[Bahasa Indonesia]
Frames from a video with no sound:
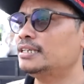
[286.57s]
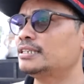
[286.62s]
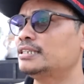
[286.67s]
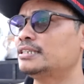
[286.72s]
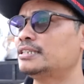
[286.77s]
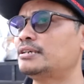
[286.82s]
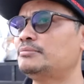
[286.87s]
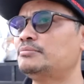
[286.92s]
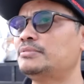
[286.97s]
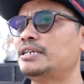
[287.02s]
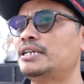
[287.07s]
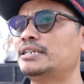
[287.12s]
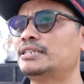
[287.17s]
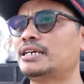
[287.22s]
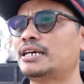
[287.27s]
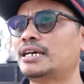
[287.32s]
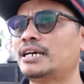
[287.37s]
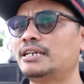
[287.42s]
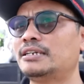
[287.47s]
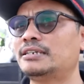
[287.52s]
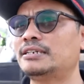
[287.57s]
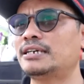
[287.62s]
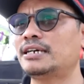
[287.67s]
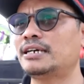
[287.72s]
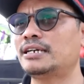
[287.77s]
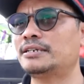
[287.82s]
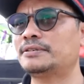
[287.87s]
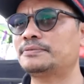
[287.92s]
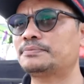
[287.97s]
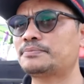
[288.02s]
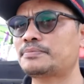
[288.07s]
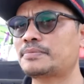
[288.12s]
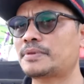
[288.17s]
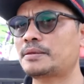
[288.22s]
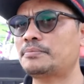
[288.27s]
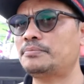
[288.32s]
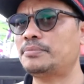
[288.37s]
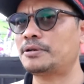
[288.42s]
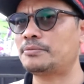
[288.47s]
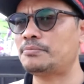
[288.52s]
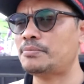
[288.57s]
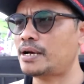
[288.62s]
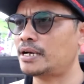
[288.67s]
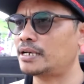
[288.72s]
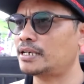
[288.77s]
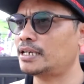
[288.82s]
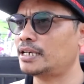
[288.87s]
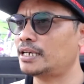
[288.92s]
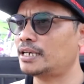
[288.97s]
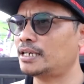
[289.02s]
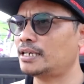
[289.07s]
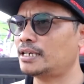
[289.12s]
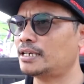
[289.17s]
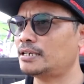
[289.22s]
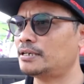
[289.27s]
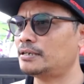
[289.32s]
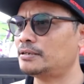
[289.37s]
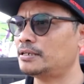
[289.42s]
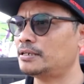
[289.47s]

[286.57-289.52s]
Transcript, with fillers: kita mendatangkan dengan berbagai